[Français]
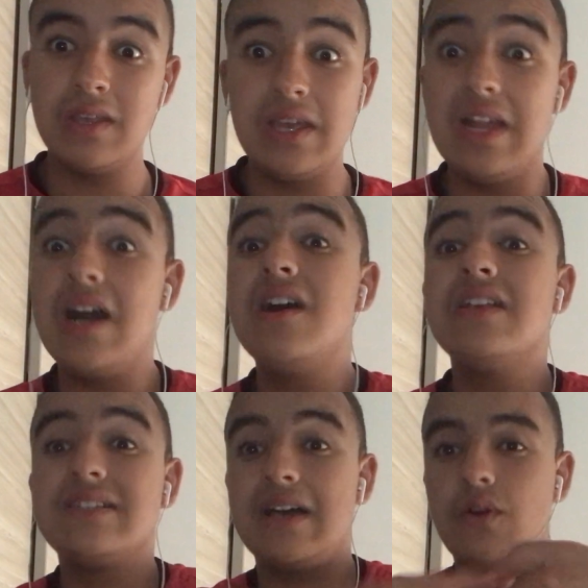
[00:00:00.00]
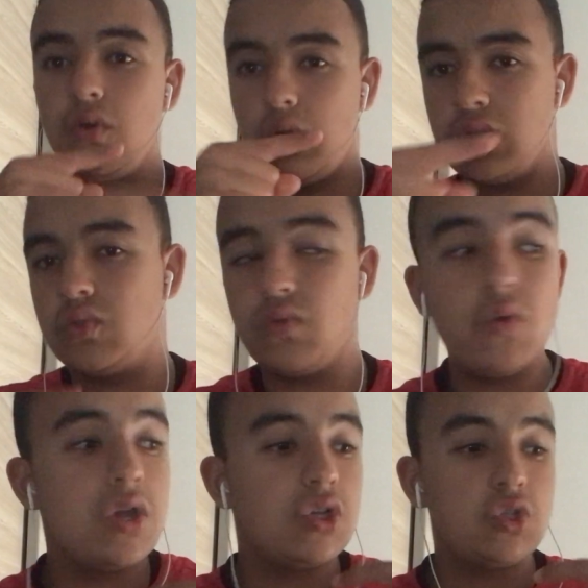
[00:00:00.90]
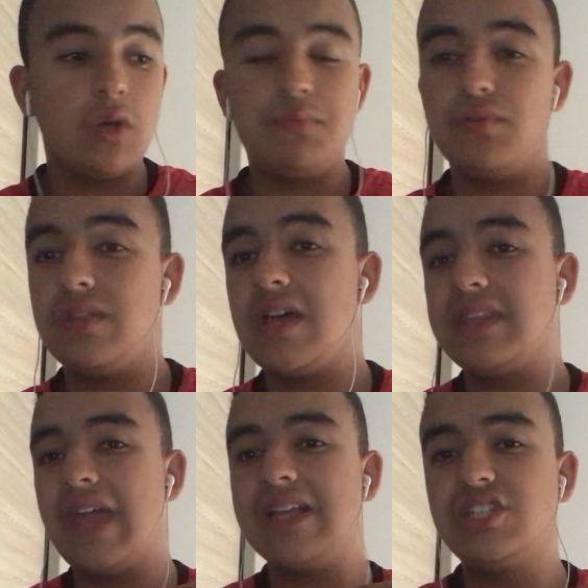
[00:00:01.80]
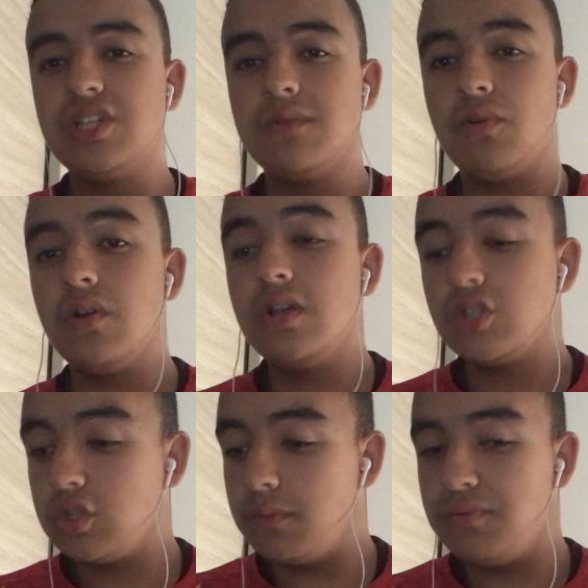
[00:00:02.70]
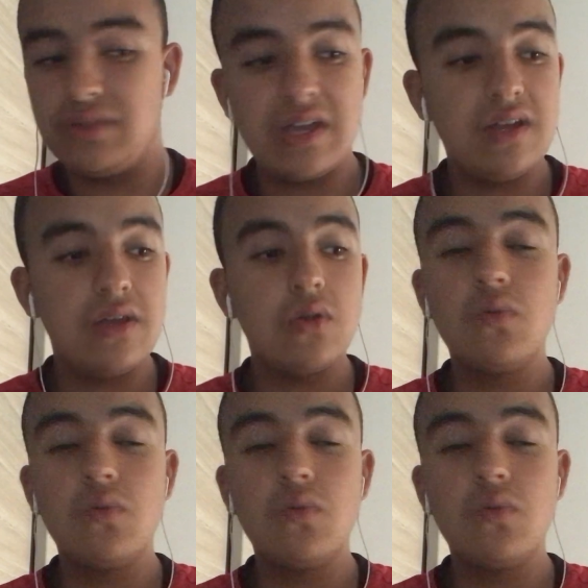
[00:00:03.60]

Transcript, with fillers: Et là, ça relance tout. Championnat, tactiquement, championnat,